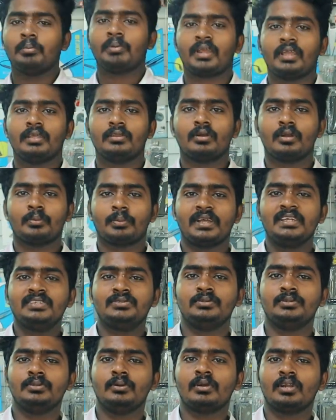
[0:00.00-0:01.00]
அப்புறம் இதோட
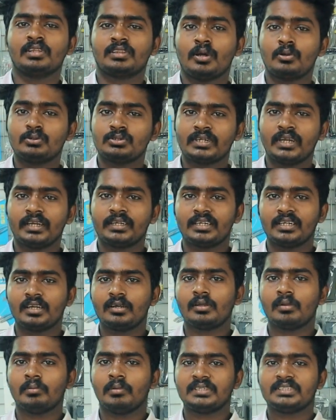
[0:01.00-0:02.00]
ப்ரைஸ் வந்து உங்களுக்கு தௌசண்ட் எயிட்
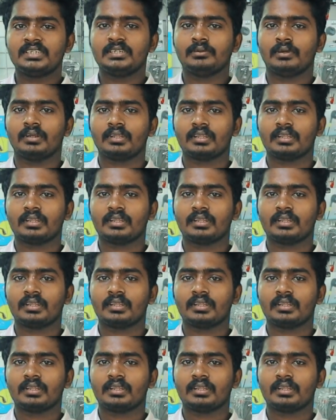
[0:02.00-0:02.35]
ஹண்ட்ரட் பட்ஜெட்